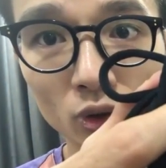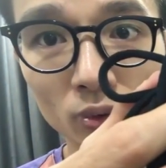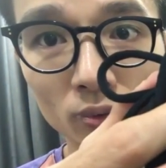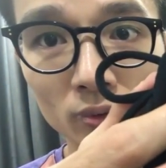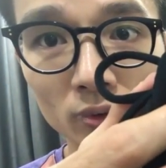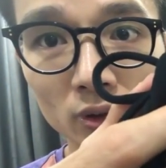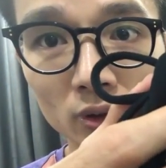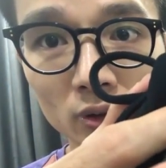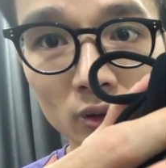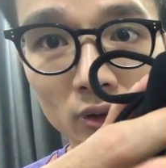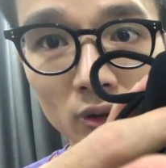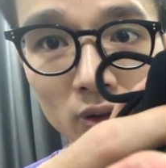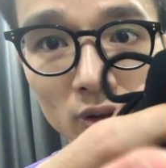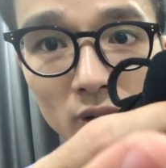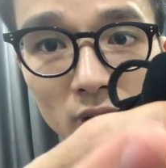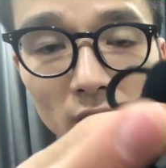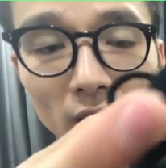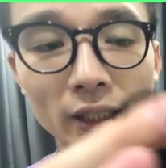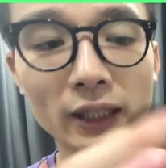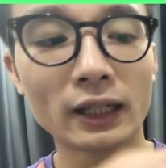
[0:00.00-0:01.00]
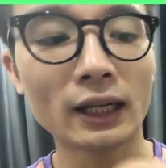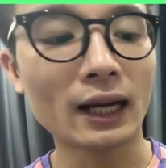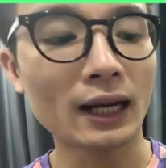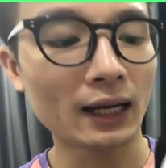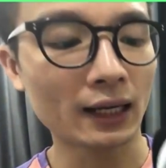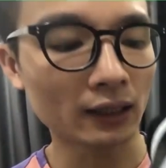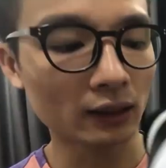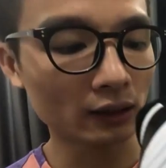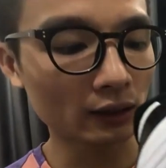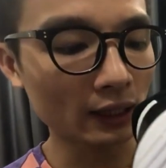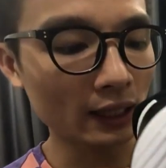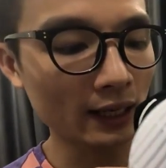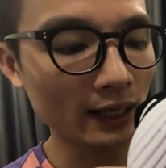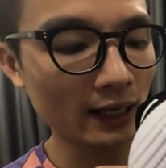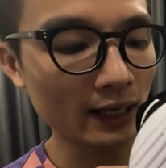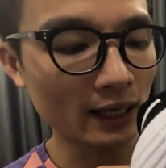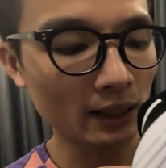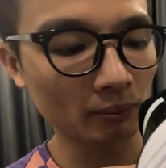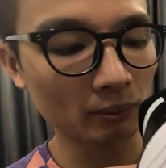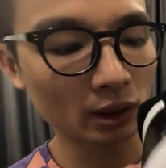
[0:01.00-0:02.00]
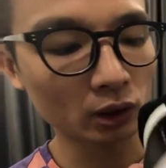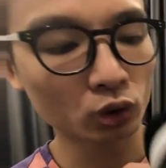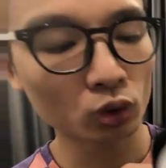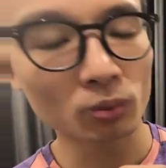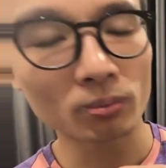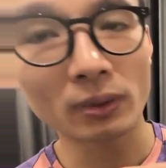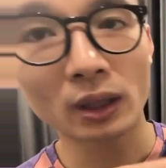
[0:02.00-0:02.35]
dụng cái hàng hai hàng mã số